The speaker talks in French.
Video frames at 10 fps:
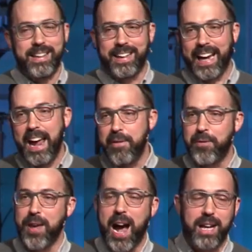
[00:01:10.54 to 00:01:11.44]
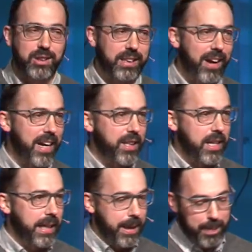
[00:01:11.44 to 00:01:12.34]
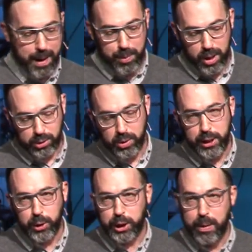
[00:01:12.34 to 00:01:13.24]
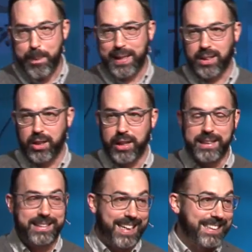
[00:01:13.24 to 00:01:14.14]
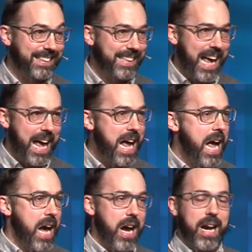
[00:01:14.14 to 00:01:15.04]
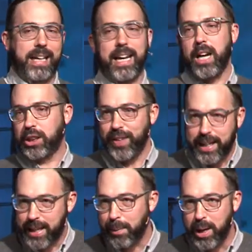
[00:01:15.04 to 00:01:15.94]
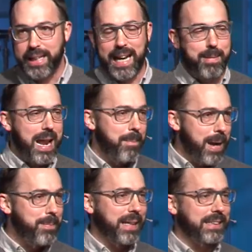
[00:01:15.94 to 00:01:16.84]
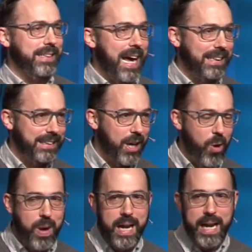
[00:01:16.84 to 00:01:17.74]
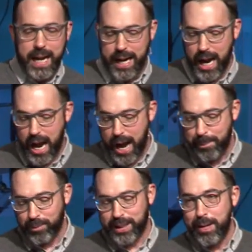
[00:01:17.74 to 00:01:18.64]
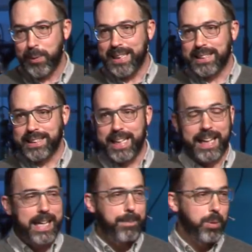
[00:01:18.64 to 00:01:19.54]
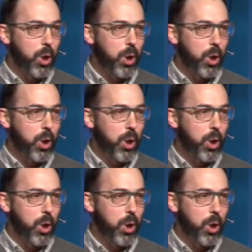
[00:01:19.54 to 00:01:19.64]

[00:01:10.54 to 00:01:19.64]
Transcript: très fier du travail de l'équipe là-bas sous le leadership de Pasteur Denis. C'est excitant. Euh, quand je vais à Terrebonne, également la même excitation. Et euh, vous savez, pour cette série,